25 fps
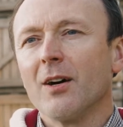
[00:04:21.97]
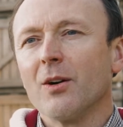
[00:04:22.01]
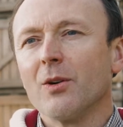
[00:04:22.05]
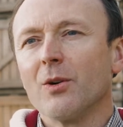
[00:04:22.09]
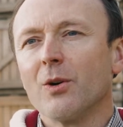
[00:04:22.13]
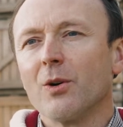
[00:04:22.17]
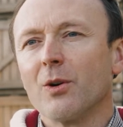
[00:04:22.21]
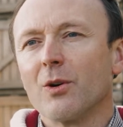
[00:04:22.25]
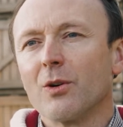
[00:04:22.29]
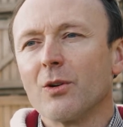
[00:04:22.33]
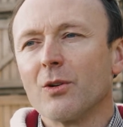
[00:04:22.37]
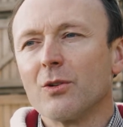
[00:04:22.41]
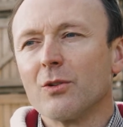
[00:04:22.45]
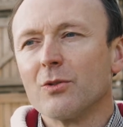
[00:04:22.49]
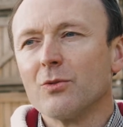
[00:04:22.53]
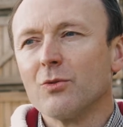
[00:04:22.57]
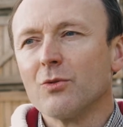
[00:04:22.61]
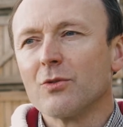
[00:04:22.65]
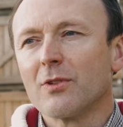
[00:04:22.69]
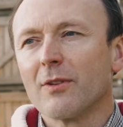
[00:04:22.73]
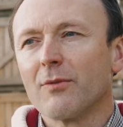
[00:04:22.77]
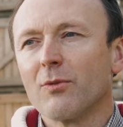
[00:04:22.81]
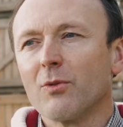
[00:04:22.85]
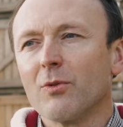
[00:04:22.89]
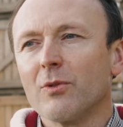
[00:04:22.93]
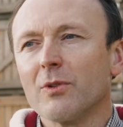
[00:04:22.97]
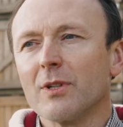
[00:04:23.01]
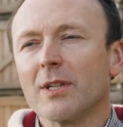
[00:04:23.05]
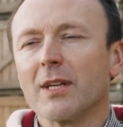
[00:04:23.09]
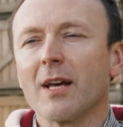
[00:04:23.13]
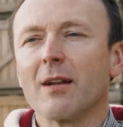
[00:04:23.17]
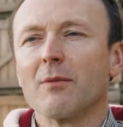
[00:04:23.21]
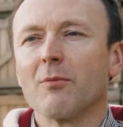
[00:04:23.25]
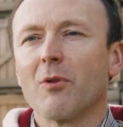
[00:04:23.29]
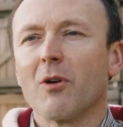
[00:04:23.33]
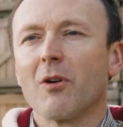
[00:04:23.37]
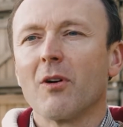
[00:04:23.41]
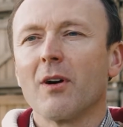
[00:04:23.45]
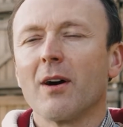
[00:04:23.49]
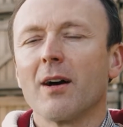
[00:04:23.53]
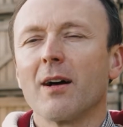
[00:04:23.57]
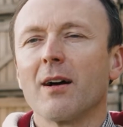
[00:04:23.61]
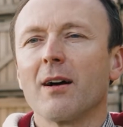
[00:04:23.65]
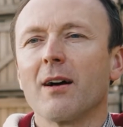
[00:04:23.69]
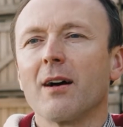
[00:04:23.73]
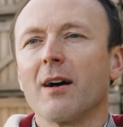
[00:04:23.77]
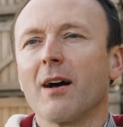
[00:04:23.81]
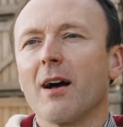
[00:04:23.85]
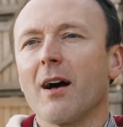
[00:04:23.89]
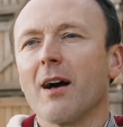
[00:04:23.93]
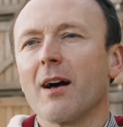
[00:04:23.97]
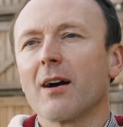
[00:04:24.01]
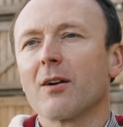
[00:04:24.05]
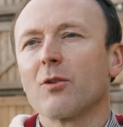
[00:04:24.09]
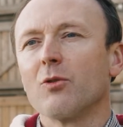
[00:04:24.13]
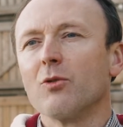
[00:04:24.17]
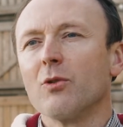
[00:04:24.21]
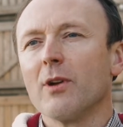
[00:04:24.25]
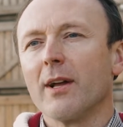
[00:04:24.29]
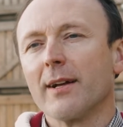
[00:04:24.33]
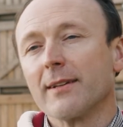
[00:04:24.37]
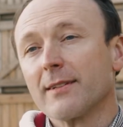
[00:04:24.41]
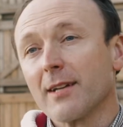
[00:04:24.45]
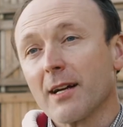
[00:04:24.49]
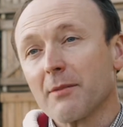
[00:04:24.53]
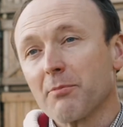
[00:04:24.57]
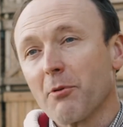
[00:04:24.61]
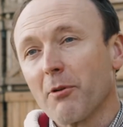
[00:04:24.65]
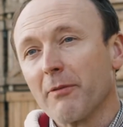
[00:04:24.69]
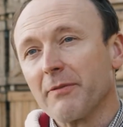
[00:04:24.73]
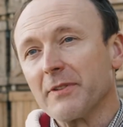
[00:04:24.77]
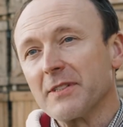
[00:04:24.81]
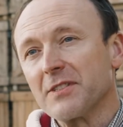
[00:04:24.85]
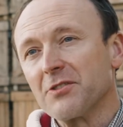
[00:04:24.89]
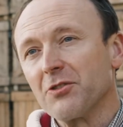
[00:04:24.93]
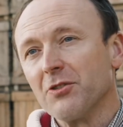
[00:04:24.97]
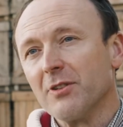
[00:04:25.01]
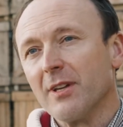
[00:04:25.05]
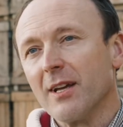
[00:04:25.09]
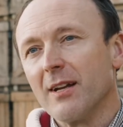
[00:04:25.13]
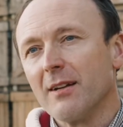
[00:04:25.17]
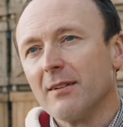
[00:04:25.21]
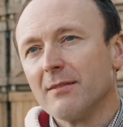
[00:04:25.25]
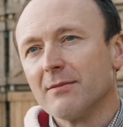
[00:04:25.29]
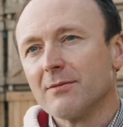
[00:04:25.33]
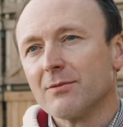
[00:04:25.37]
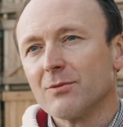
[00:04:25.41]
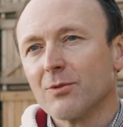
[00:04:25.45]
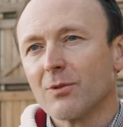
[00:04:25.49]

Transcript: Euh, nous avons également un, rôle interprofessionnel,